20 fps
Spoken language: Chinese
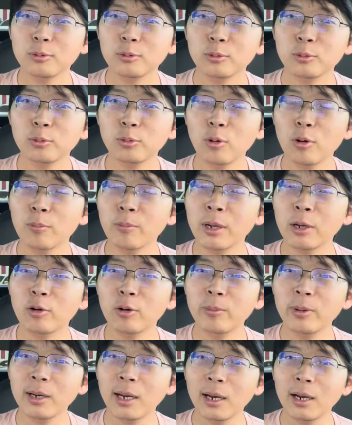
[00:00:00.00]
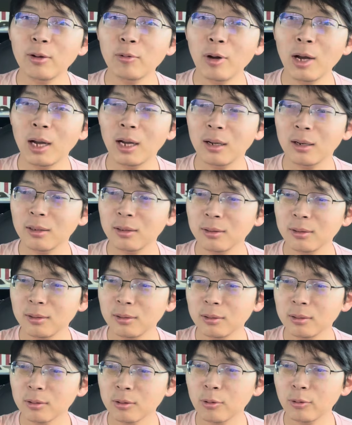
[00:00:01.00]
如果美国不来的话，
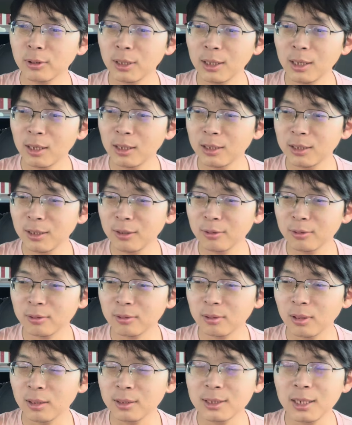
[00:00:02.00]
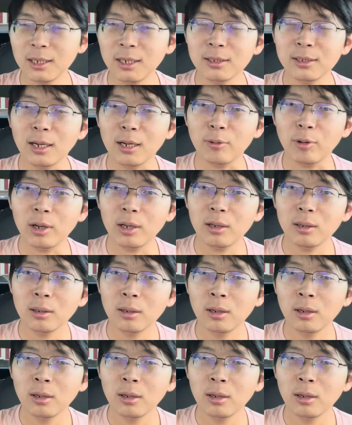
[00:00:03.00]
共产党一定能占领台湾。